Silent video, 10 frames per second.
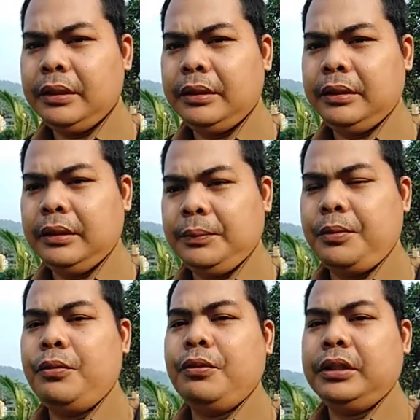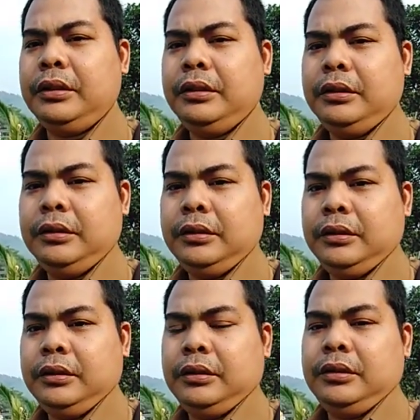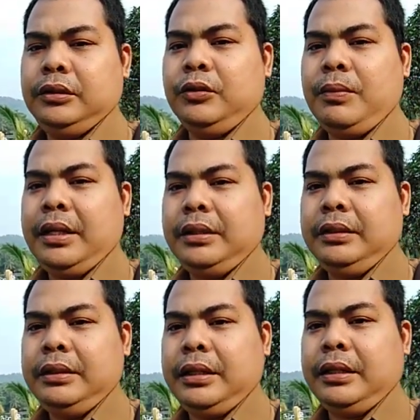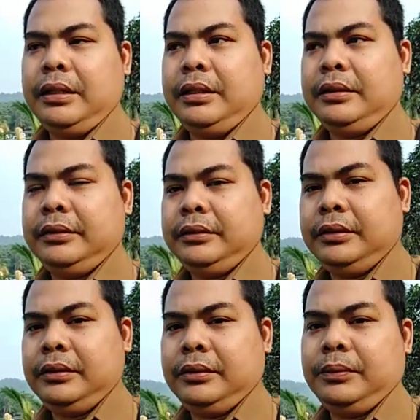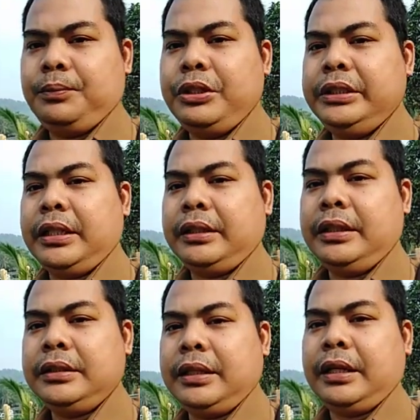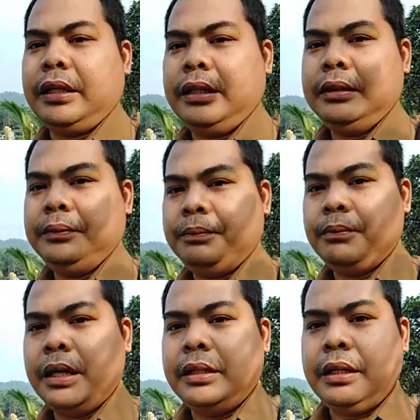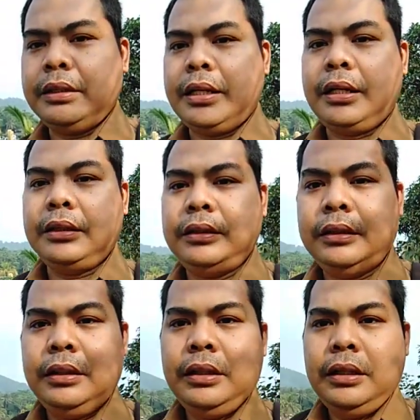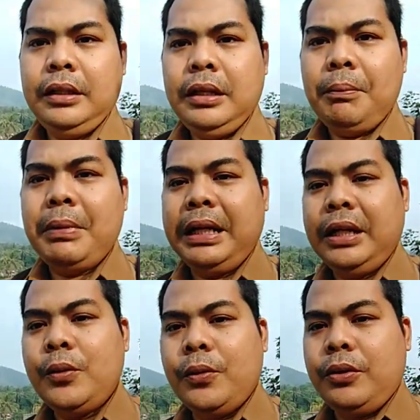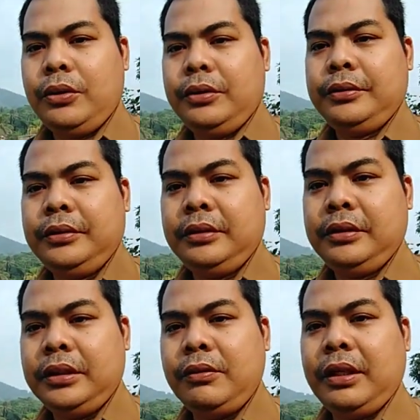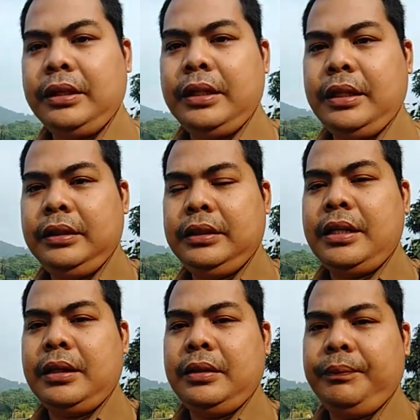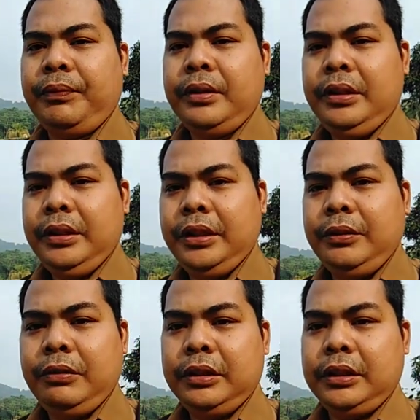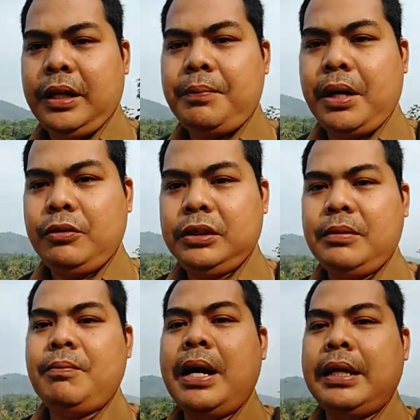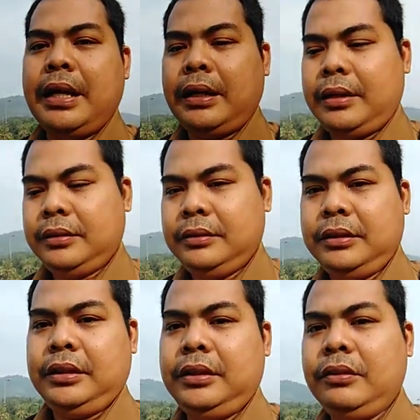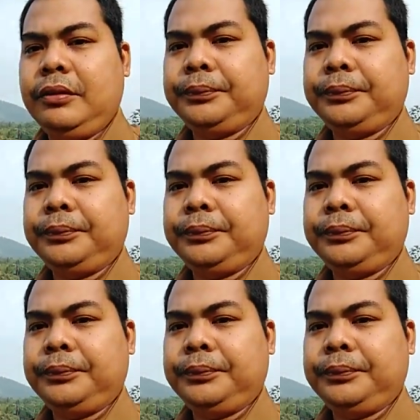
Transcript: eh, pungut cuman ya puncaknya sekarang banyak yang mengeluh keluhannya tidak ikut tetap harus membayar itu